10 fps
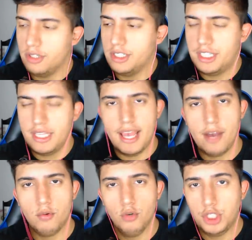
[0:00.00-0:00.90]
hoje
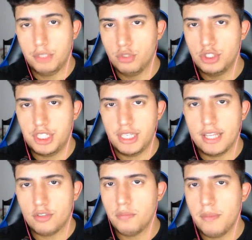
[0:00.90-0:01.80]
é o último
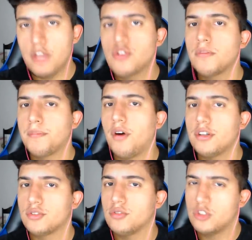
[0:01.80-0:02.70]
dia do Major
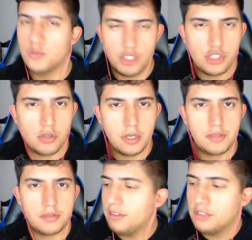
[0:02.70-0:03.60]
Boston
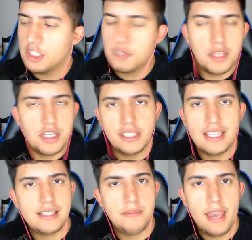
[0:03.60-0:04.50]
2018. Para nos despedir
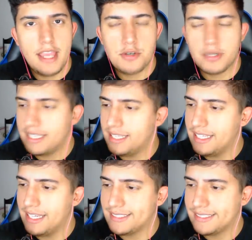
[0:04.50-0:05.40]
desse Major
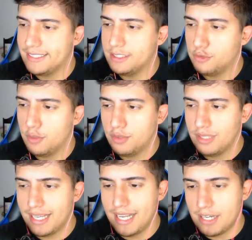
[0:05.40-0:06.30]
que, assim, não foi
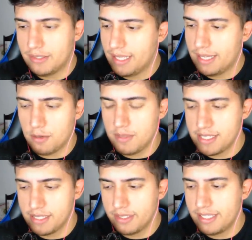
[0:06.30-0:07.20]
muito legal, né?
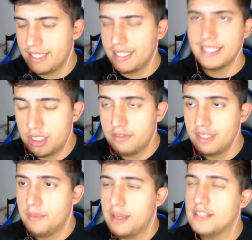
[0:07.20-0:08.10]
Começando que o Team Vila